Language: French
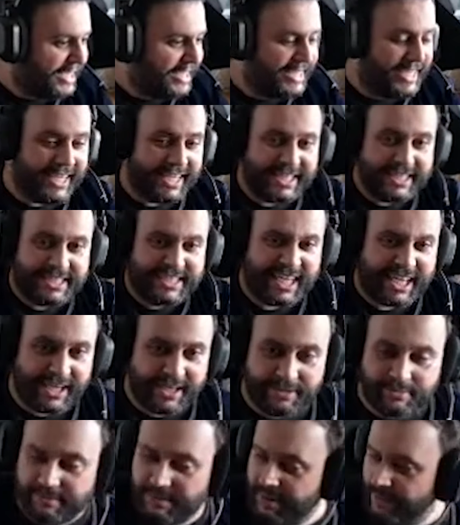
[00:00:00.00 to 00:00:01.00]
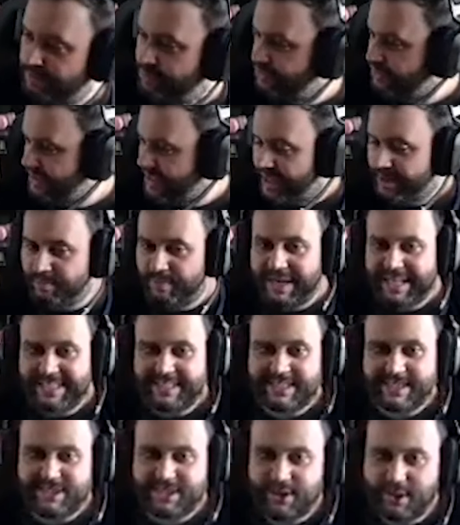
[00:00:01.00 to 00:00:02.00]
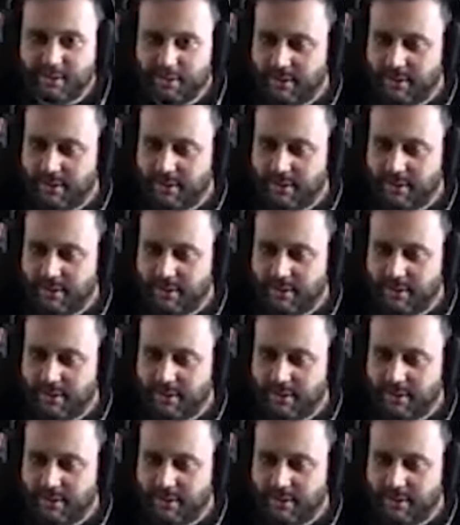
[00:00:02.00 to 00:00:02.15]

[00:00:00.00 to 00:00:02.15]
qui est Putain, place 100.